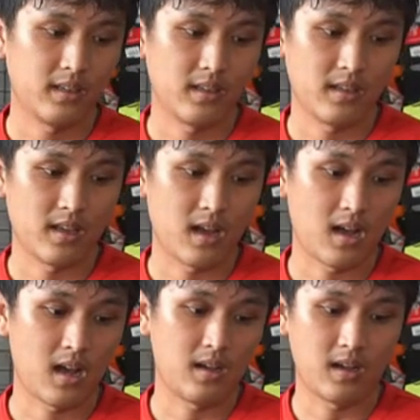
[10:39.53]
thì
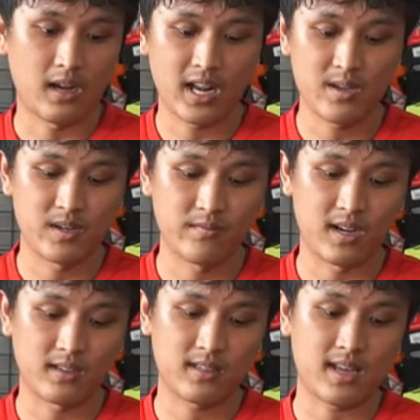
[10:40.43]
à, ở đây mình
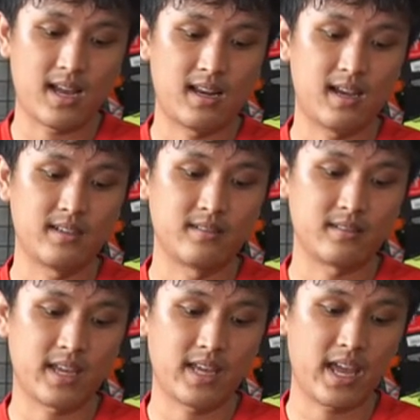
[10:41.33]
vẫn xài lại
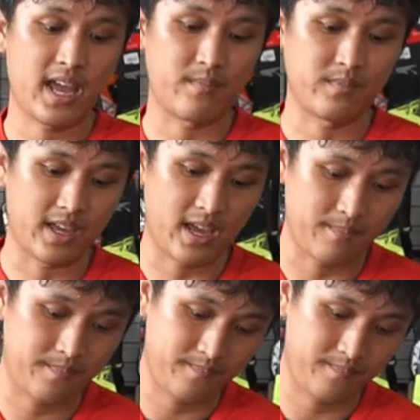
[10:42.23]
được cái ngàm kẹp